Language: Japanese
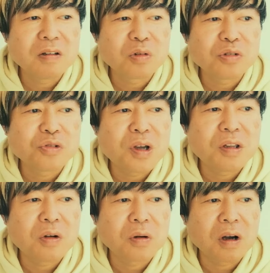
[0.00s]
とゆえ
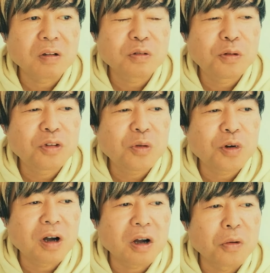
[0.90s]
んなのか、それと
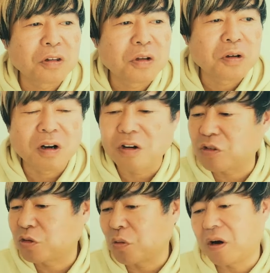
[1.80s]
も関わってるかなん
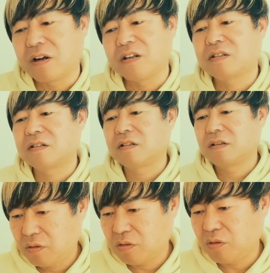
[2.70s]
かちょっとわかんないです。
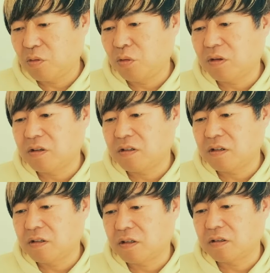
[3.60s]
ちょっと大谷さ
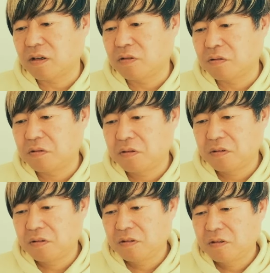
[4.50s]
んに捧げる
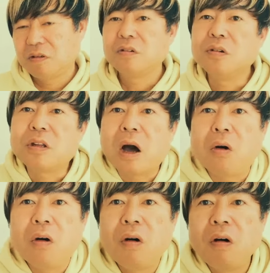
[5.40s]
歌を。
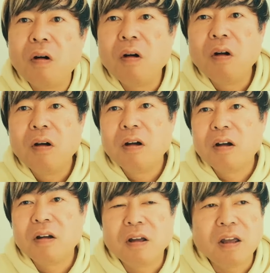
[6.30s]

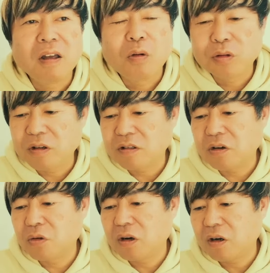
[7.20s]
えー、大谷
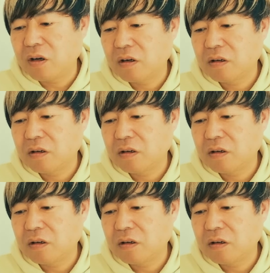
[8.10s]
さんは、